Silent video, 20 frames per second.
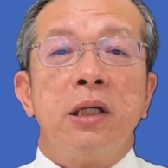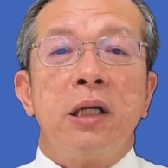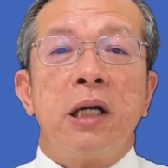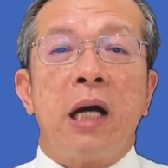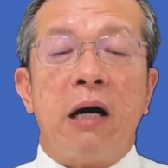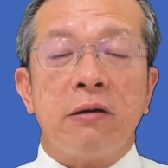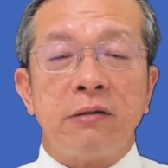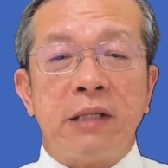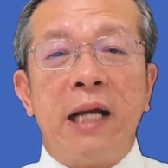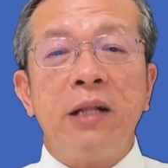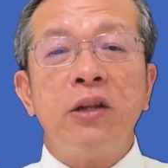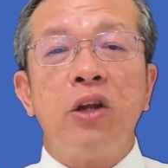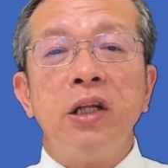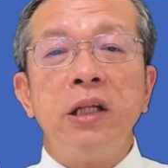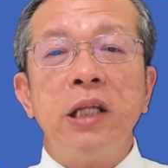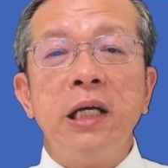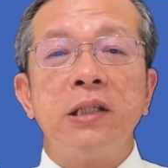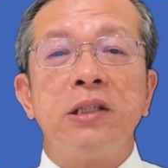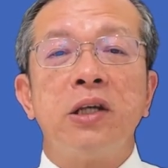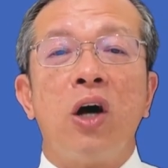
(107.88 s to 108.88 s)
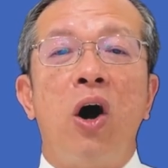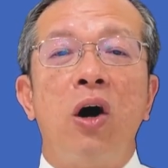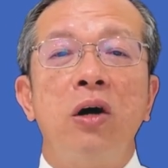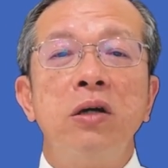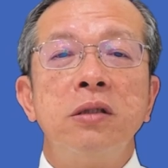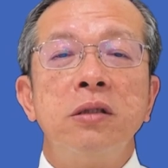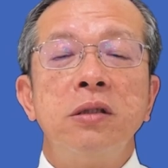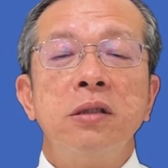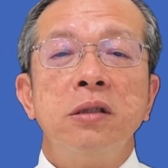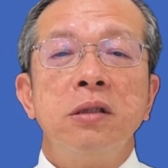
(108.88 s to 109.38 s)
ข่าวสารตอนที่สอง
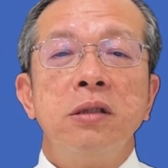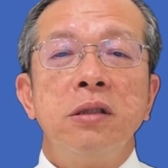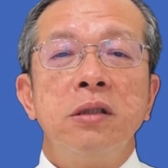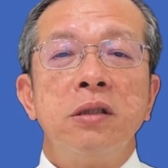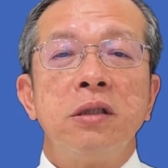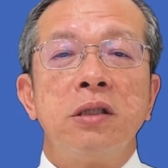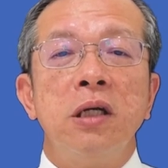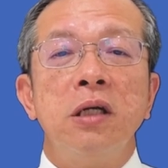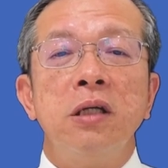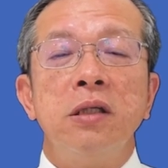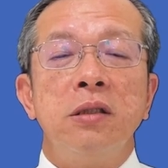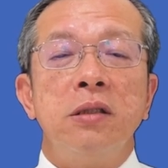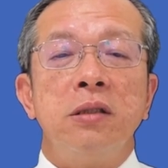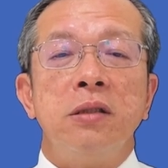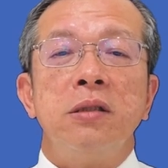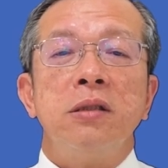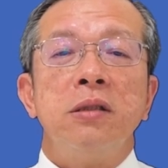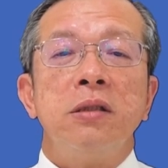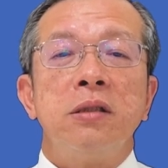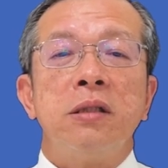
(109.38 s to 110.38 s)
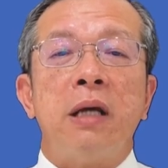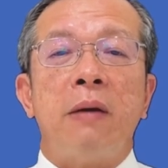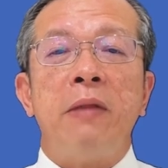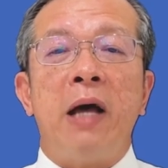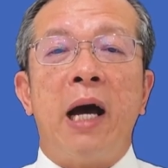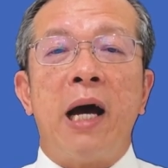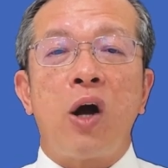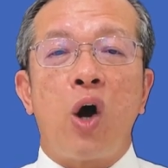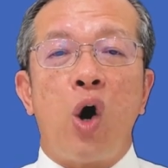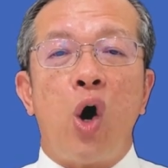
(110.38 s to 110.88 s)
ซึ่งสัป
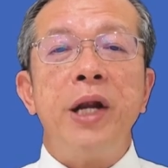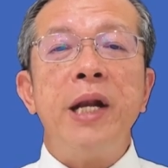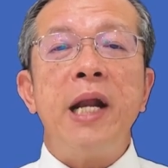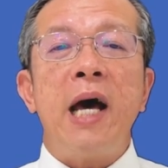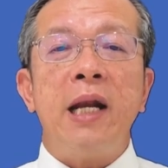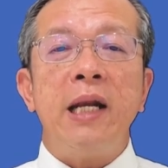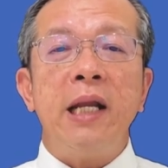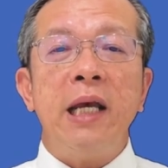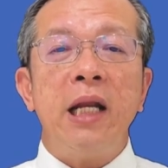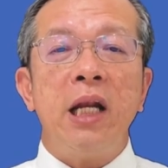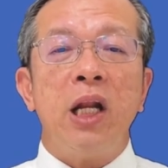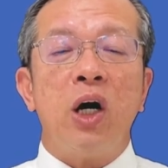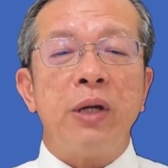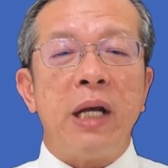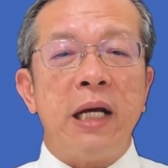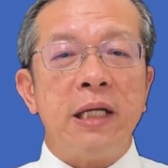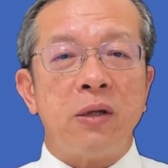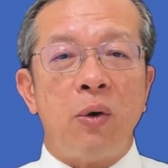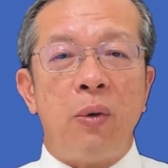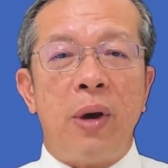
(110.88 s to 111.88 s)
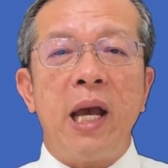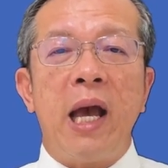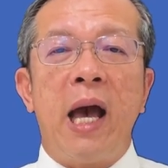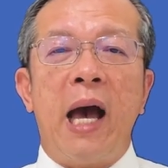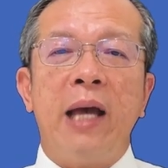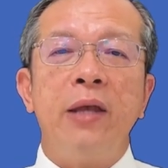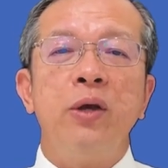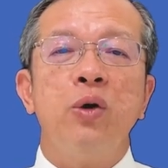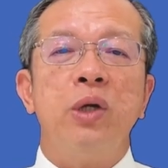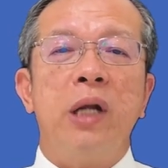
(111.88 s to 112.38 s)
ดาห์ก่อนหน้านี้เราได้แสวงหา
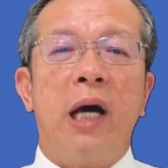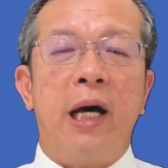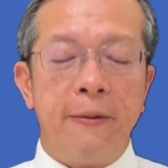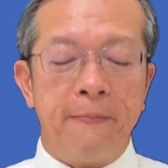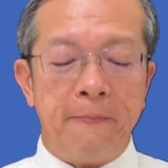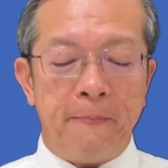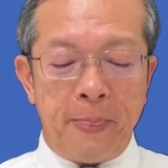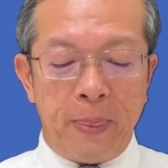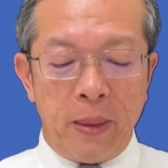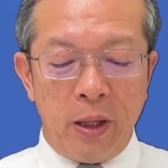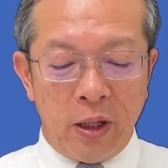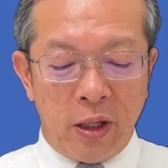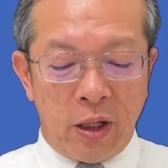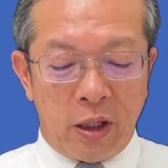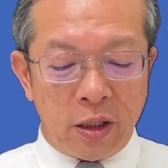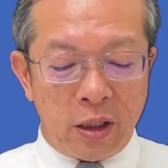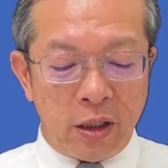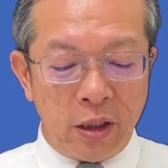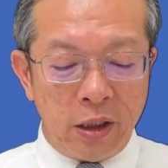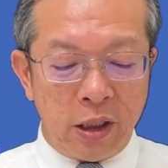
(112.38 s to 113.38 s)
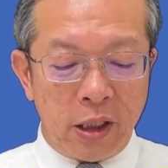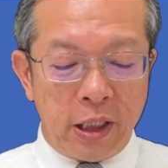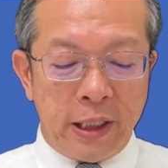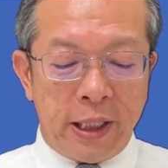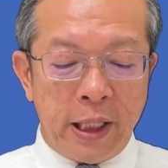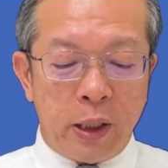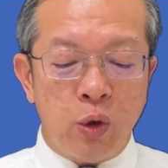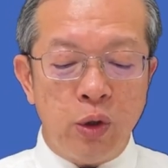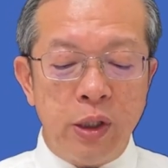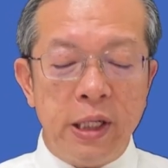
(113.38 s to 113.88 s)
อยู่นั้น ก็คือกิ
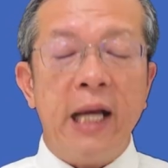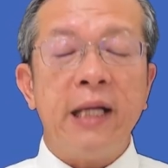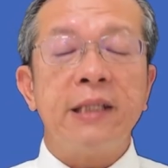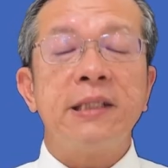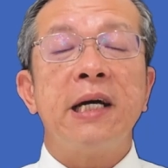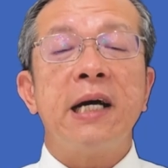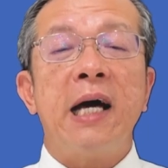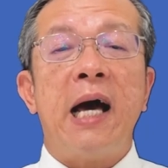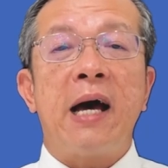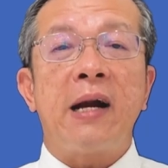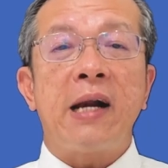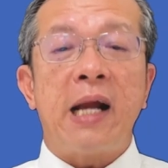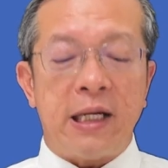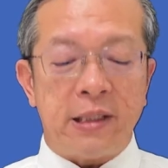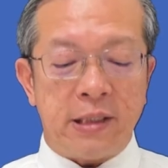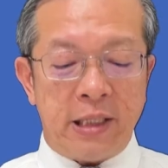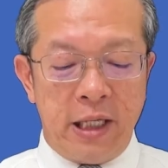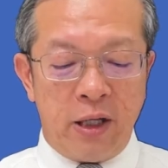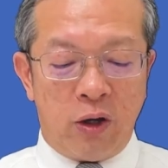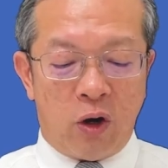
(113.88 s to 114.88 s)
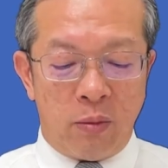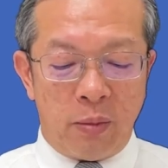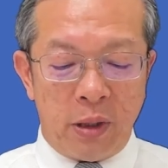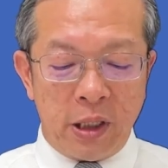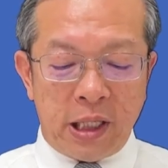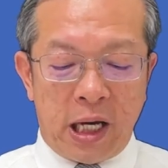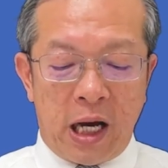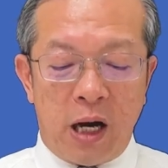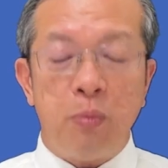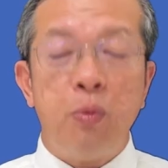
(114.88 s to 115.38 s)
ติคุณแห่งสง่าราศีของพระ
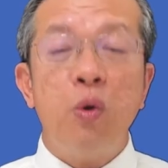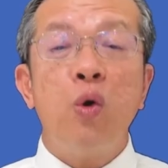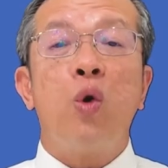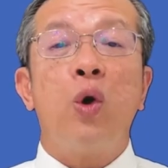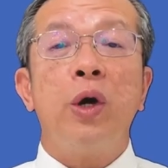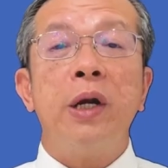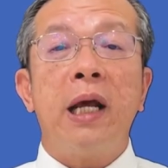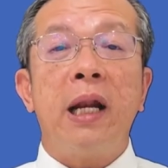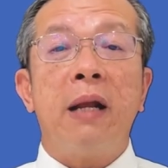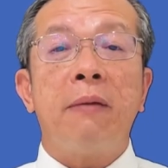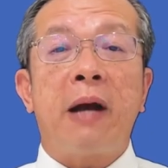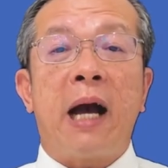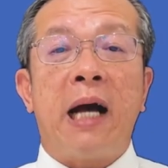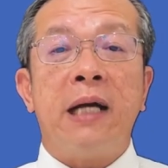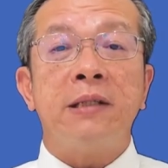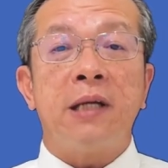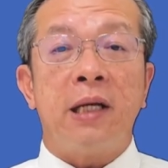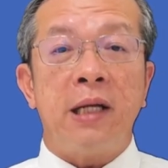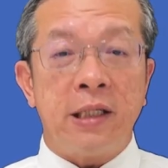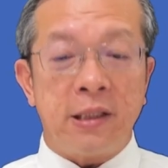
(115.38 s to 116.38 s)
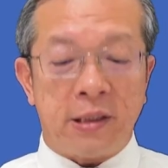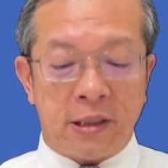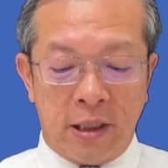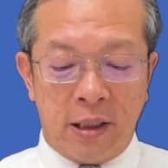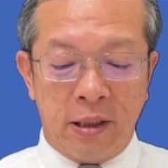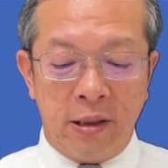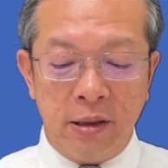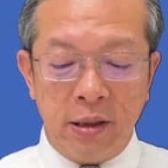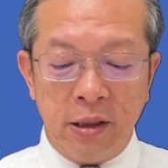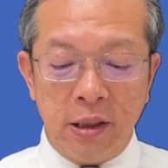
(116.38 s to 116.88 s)
เจ้าผู้คนได้รับการสรรเสริ
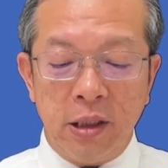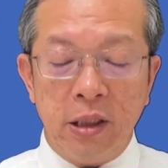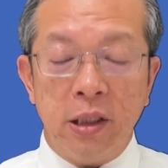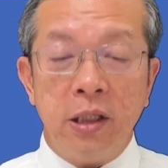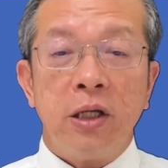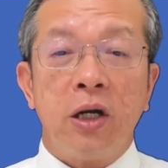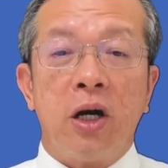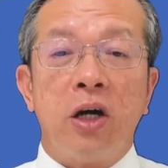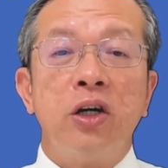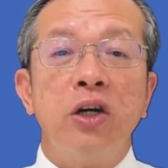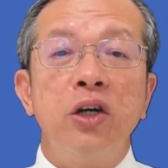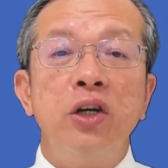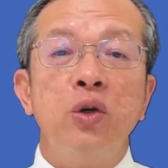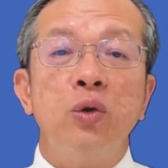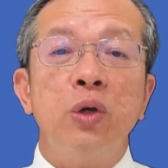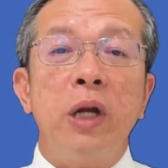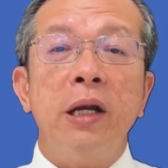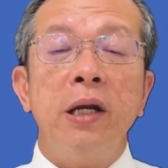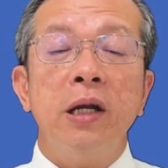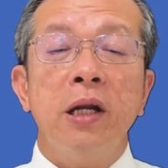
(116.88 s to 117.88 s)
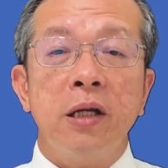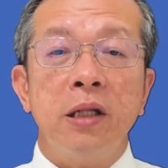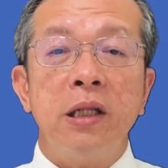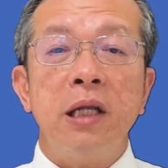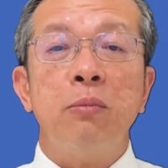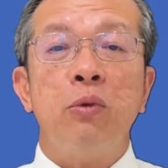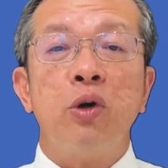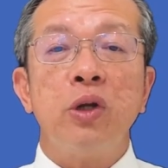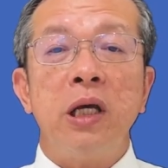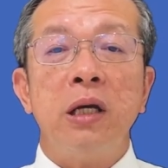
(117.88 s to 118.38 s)
ญ ก็คืออยู่ในหนึ่งติ
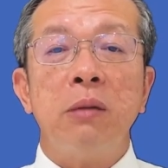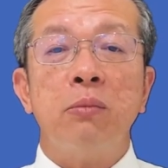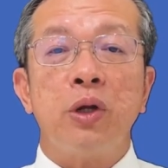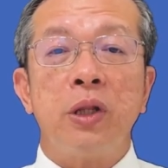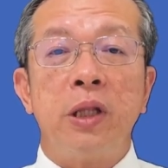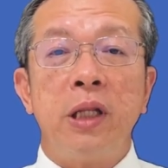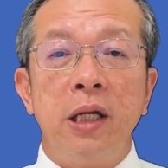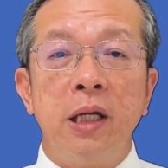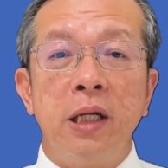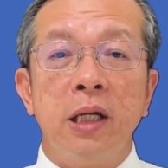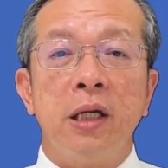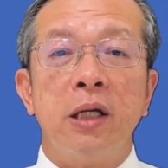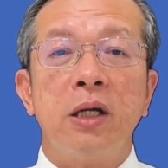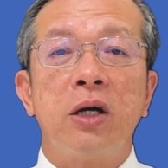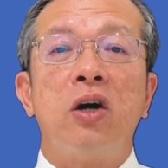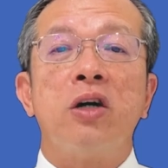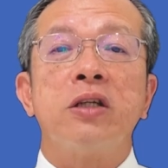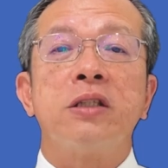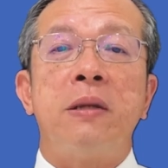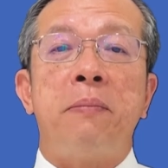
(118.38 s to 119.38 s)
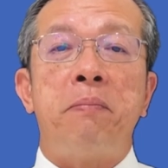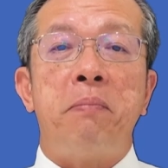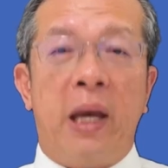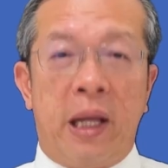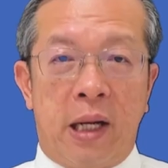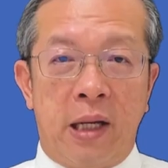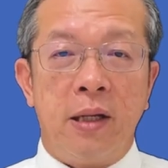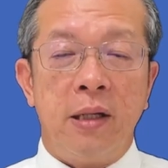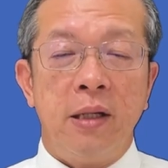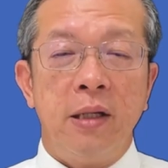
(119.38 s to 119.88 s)
โมเทีวบทที่หนึ่งข้อสิบเอ็
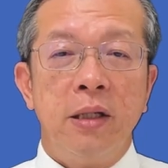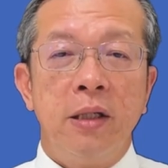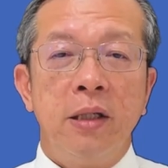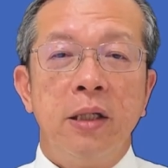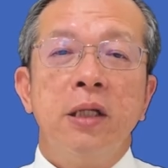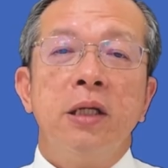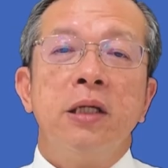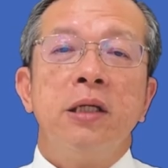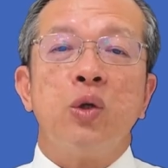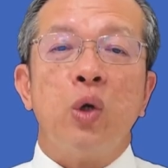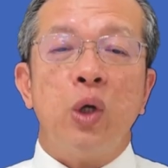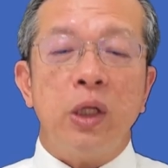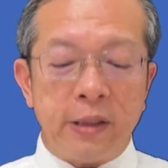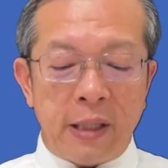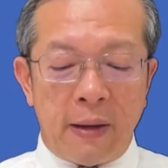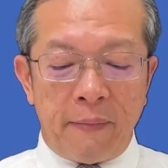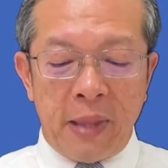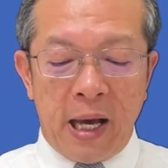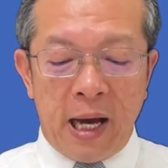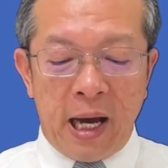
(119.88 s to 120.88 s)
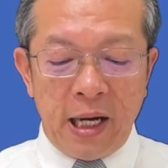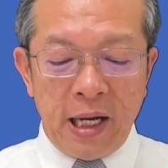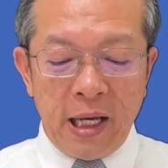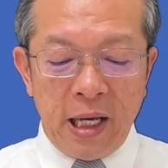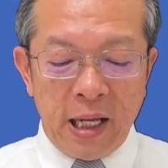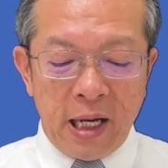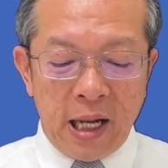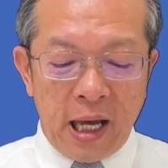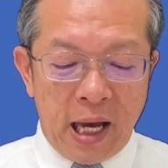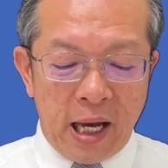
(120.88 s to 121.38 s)
ดส่วนสัปดาห์นี้
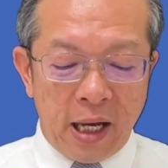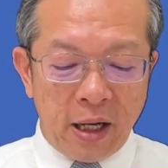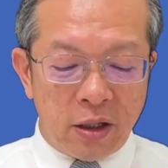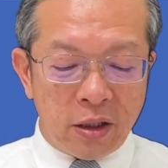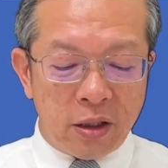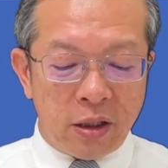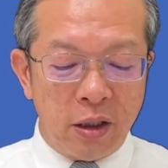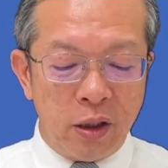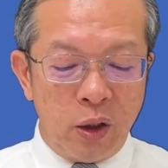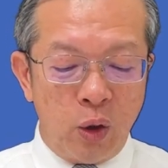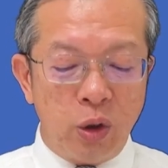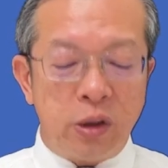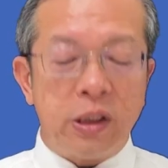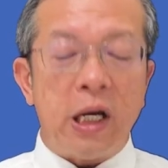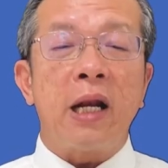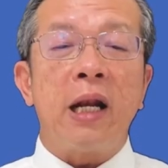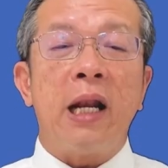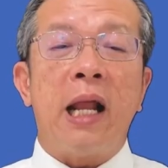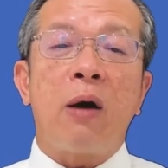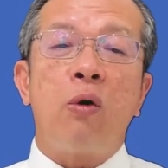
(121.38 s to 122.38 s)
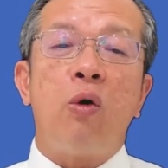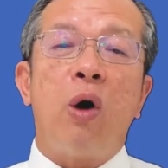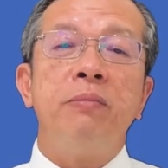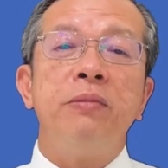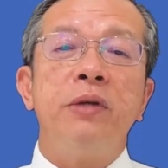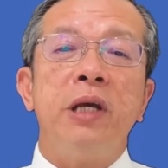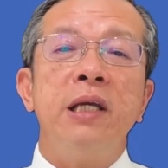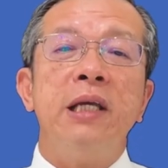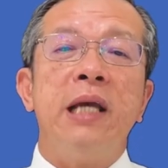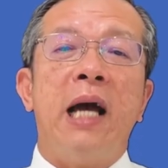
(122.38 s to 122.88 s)
นะก็คือรู้จักหลักความ
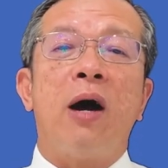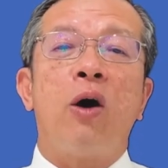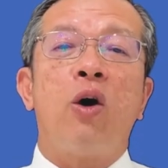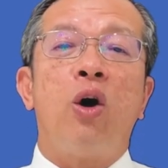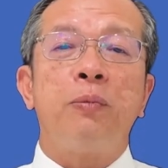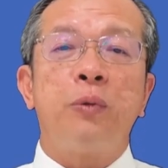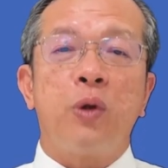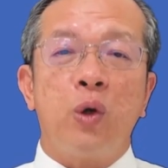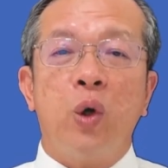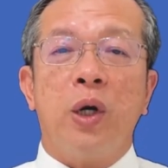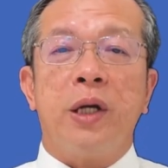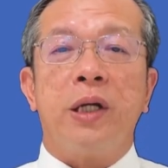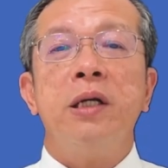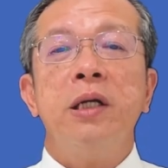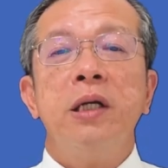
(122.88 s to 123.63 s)
จริงอย่างครบถ้วน